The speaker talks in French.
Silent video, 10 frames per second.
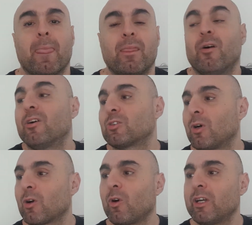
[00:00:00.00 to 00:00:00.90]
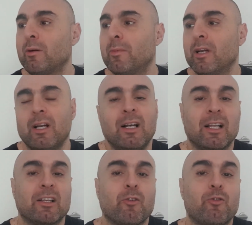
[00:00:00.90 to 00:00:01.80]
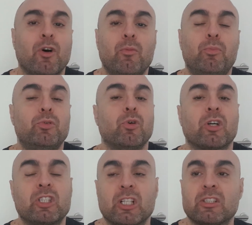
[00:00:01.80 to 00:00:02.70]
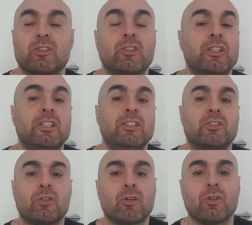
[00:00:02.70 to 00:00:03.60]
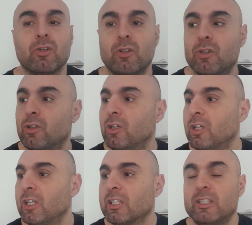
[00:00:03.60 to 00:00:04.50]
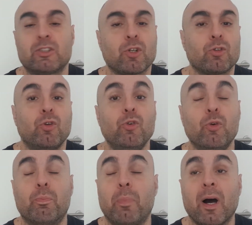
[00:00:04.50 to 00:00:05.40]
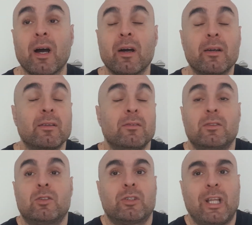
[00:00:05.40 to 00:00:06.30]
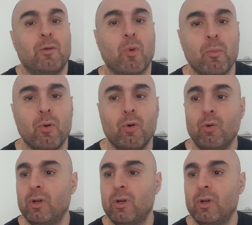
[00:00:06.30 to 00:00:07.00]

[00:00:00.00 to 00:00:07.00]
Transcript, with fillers: Non, ils sont incroyables. La dernière fois, le but de Richardson qui sort, euh, qui sort de nulle part, est tellement beau.